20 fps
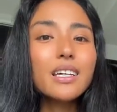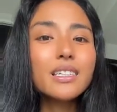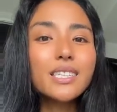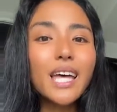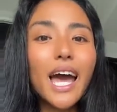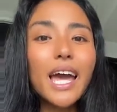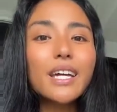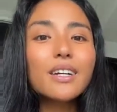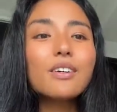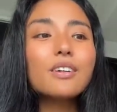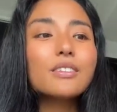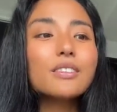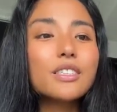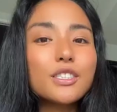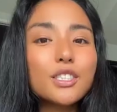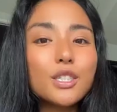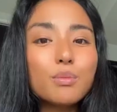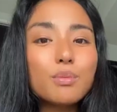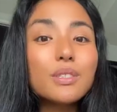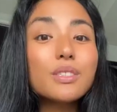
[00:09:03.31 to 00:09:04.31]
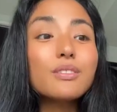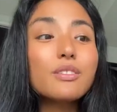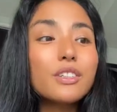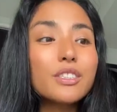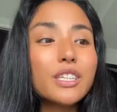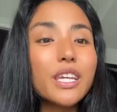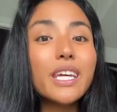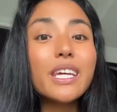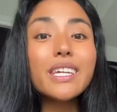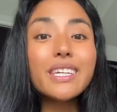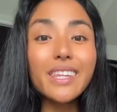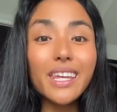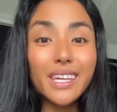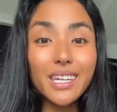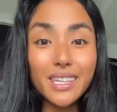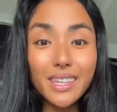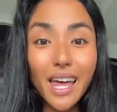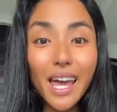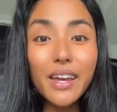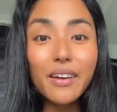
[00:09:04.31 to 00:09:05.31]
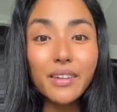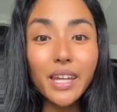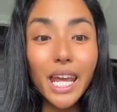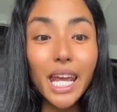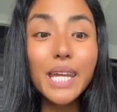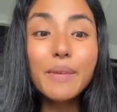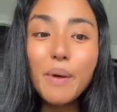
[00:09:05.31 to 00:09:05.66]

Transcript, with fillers: 最の自分として生きていきたいよね。